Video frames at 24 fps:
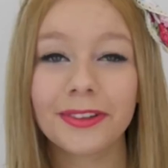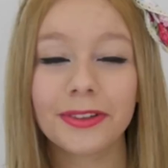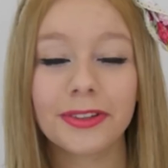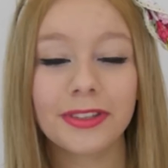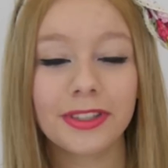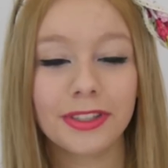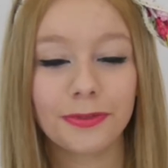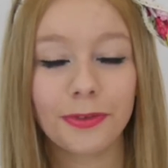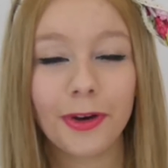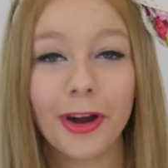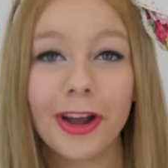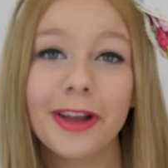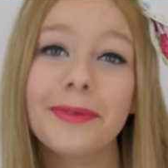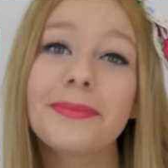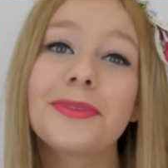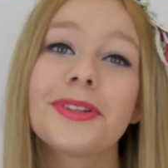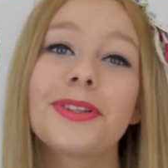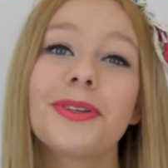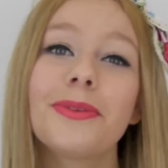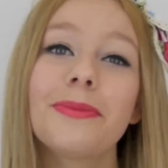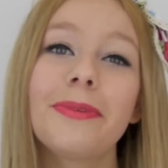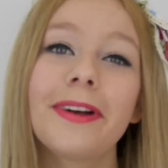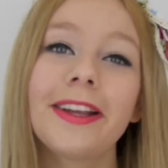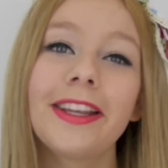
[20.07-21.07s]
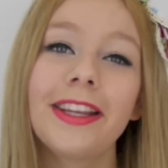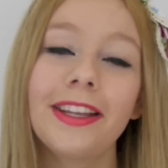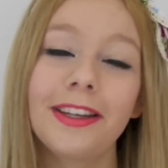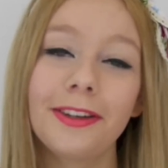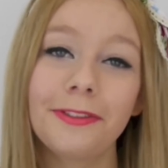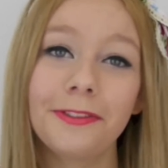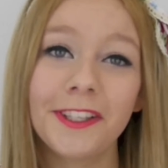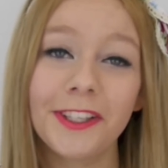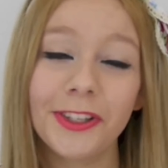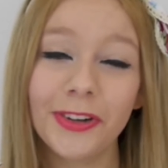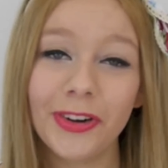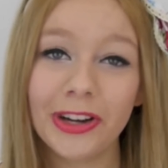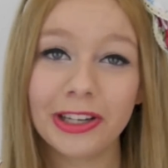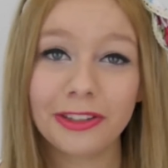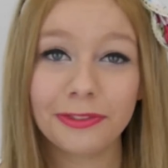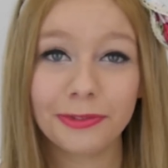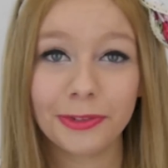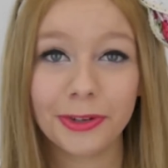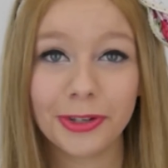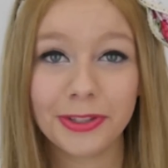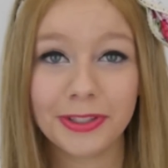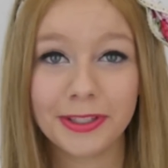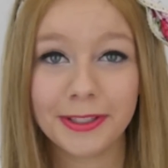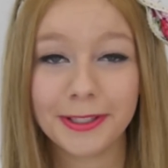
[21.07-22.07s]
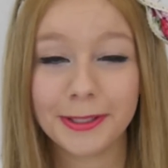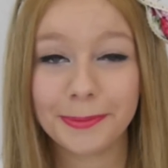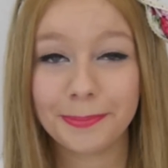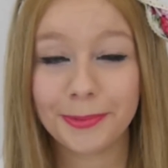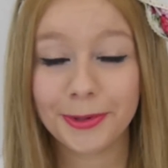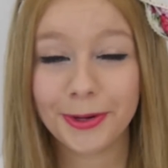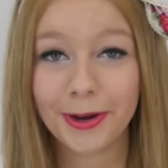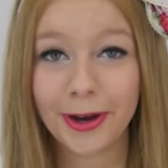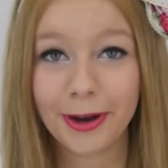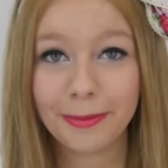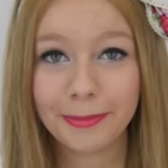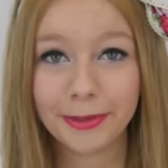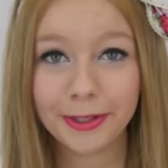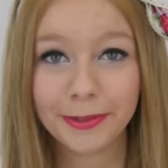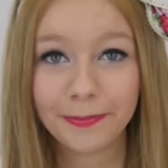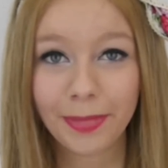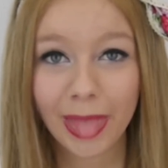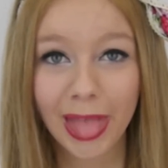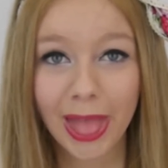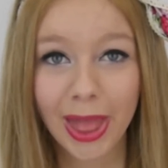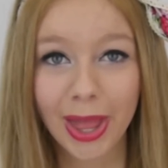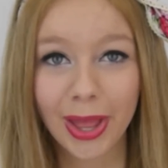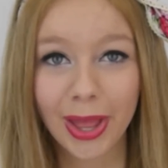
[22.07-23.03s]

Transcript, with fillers: und ich freue mich über jede Videoantwort, die ich bekomme.